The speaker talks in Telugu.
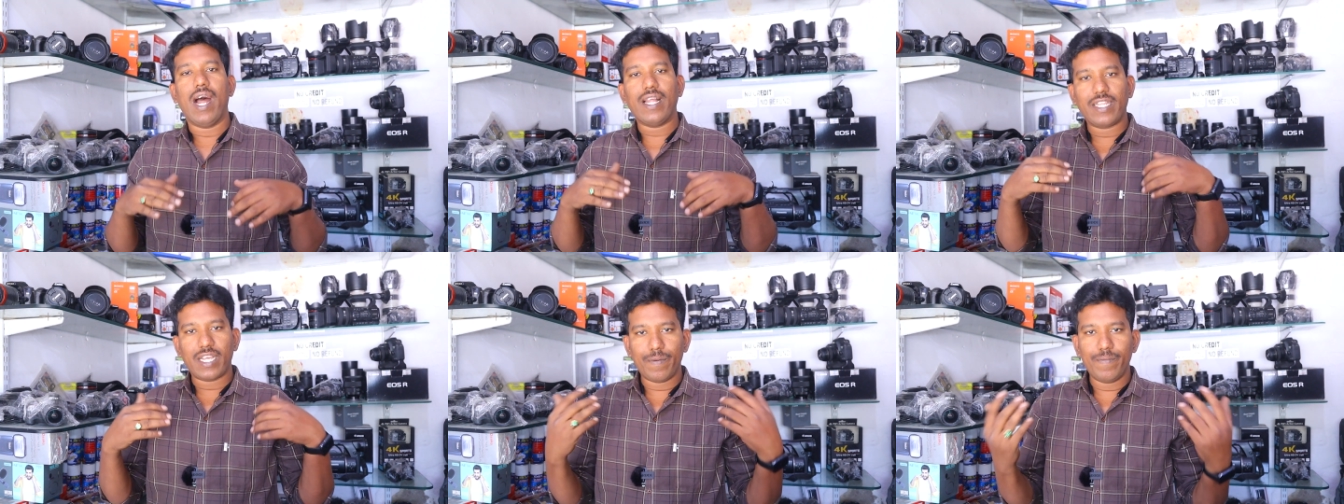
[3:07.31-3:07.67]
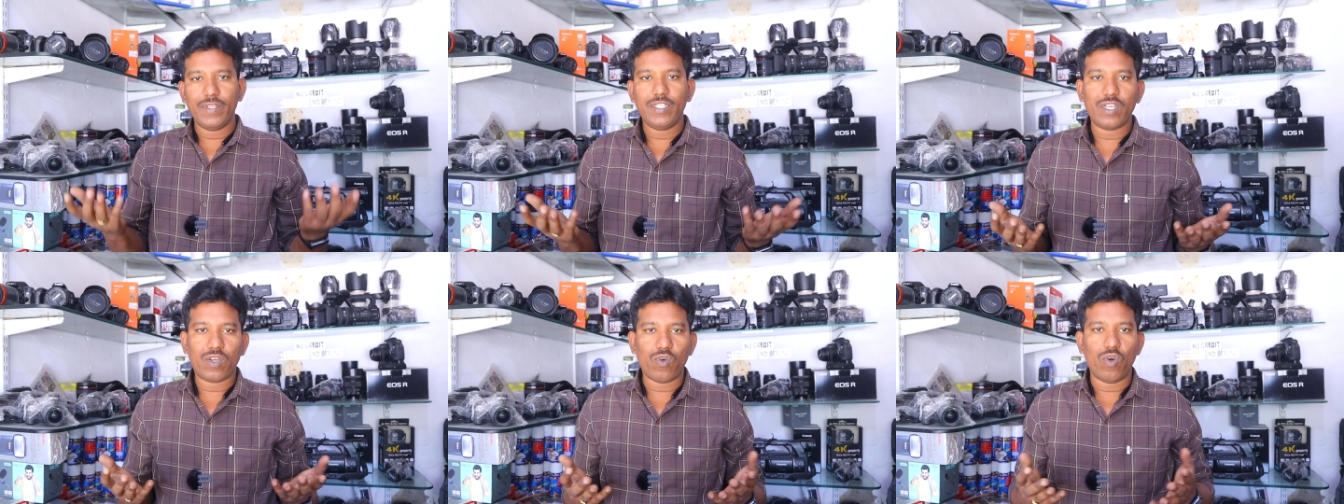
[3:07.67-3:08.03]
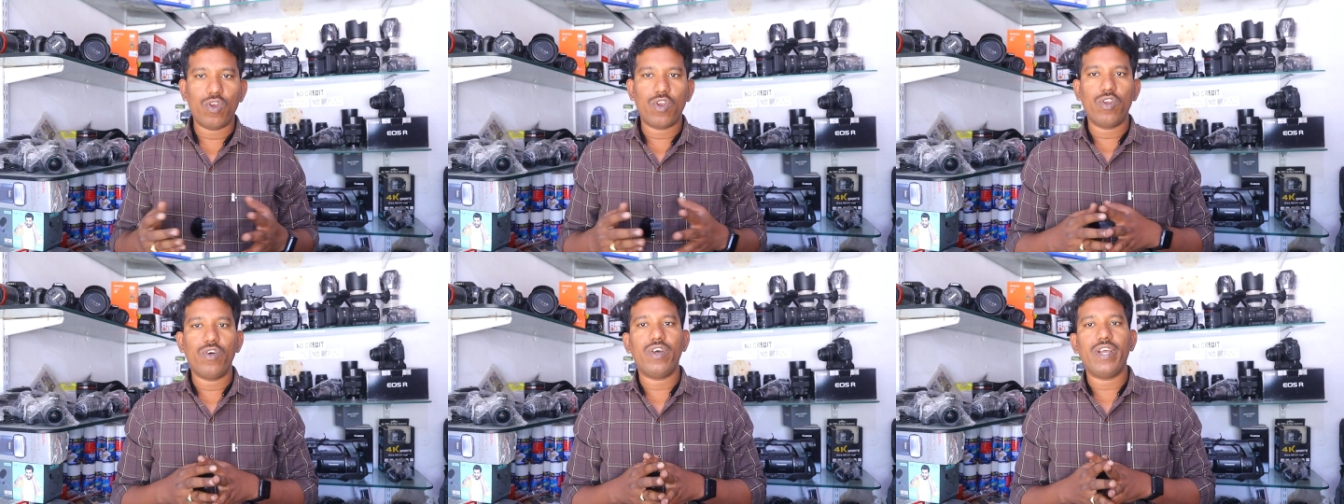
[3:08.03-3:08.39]
అంతకుమించి
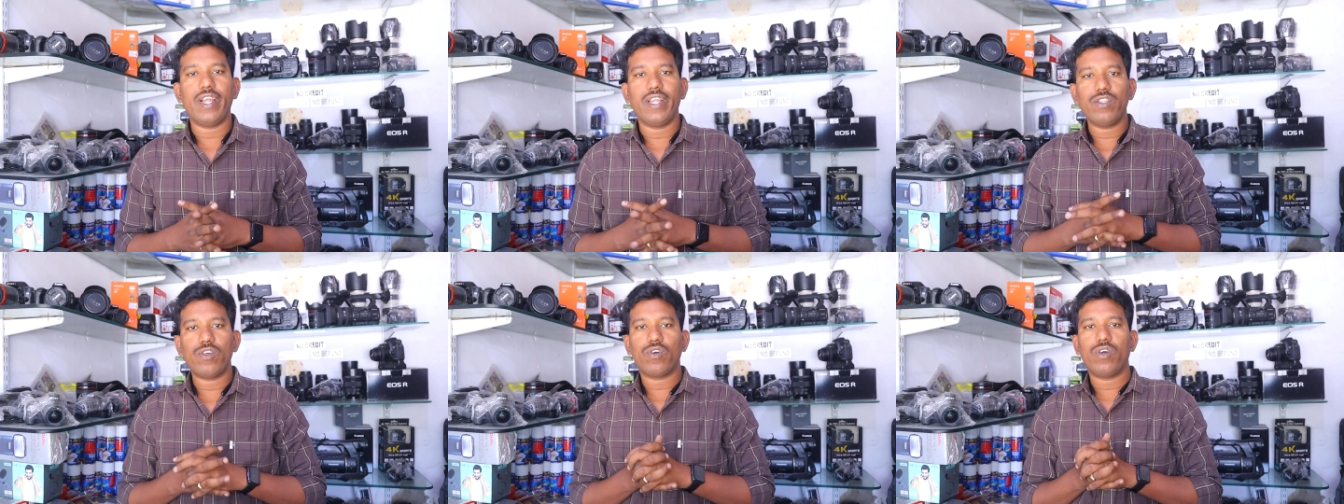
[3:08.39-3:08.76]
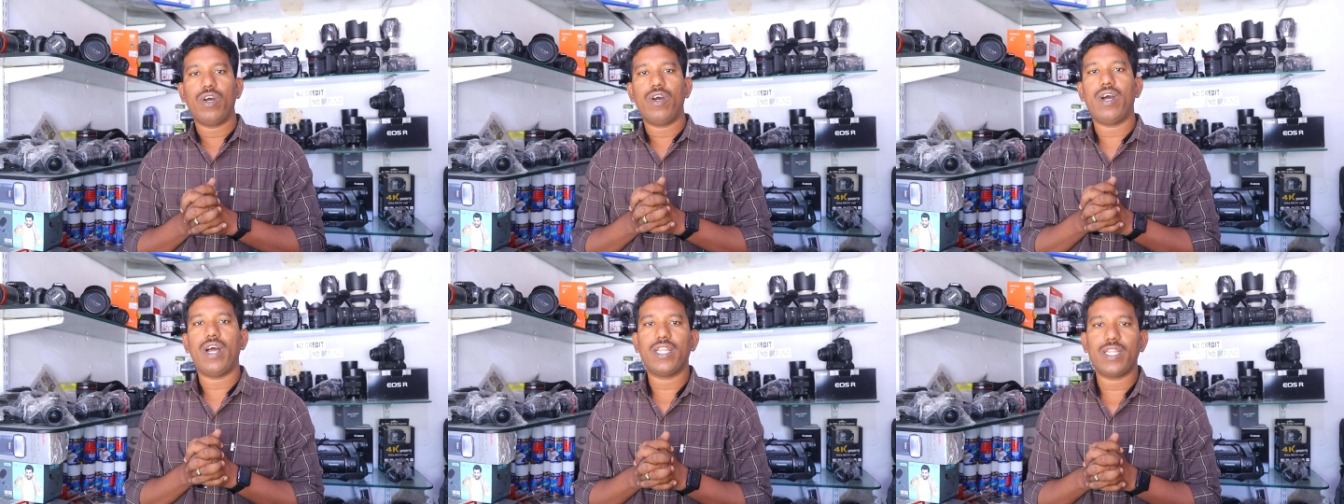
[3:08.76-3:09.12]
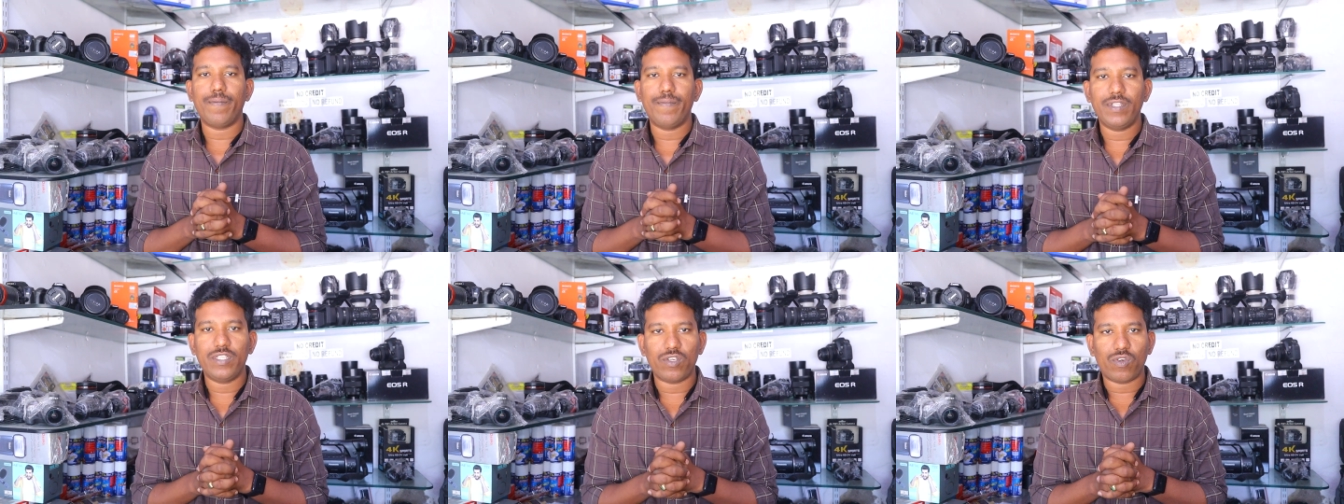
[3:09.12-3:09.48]
కొండ్రు ఎందుకు
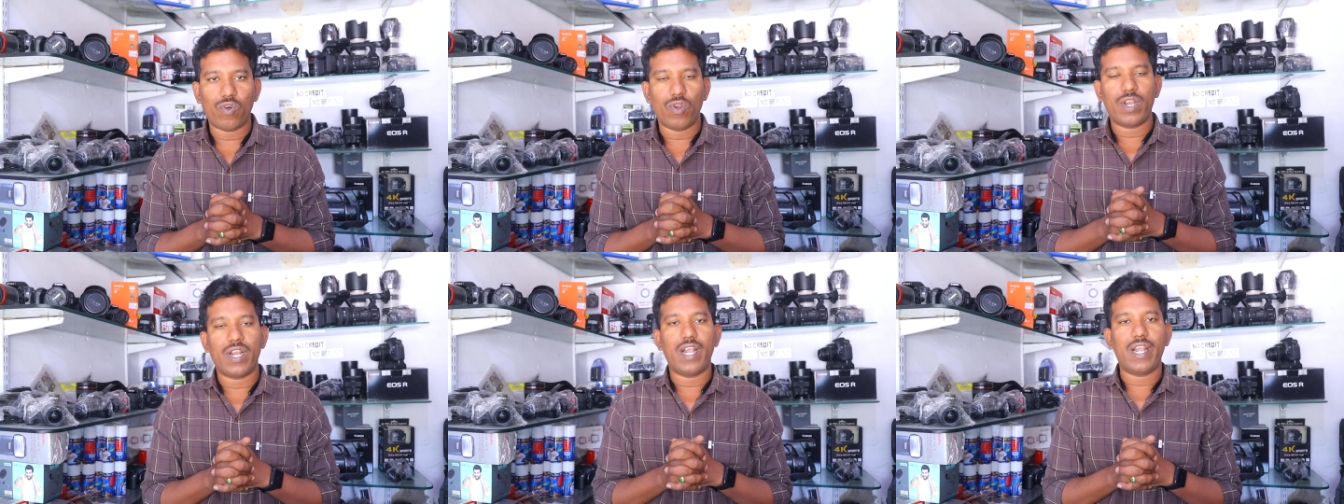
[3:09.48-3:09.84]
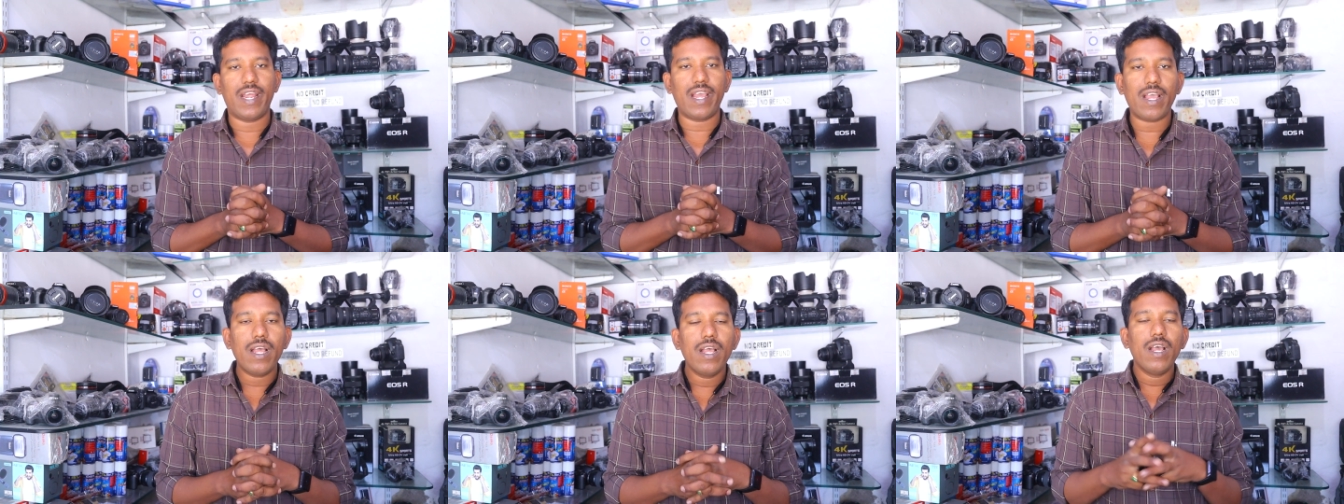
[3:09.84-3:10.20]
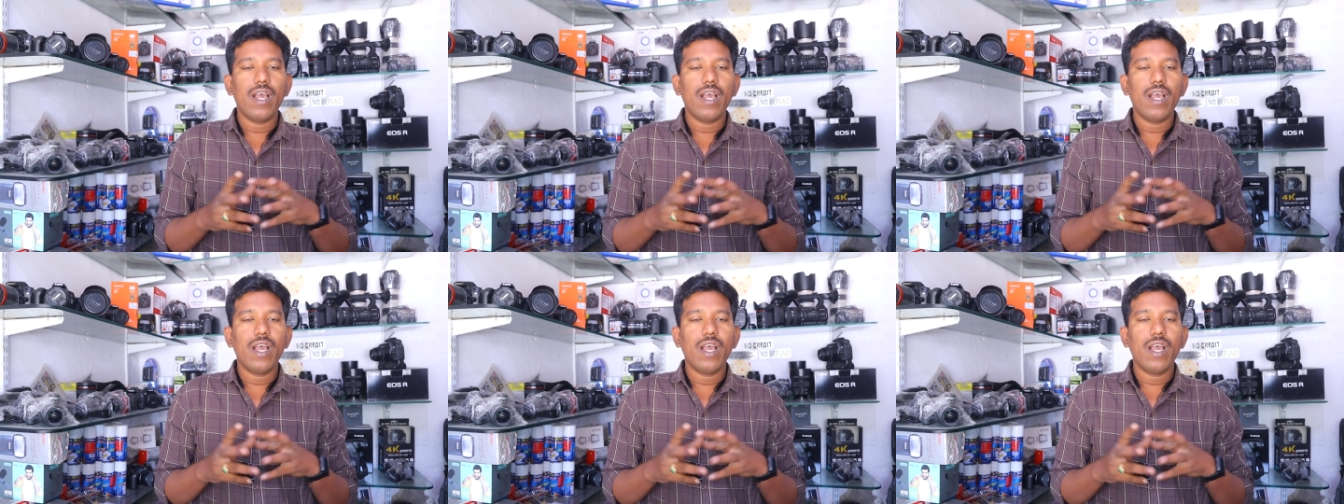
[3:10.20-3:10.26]
అంతకుమించి కొండ్రు అంటే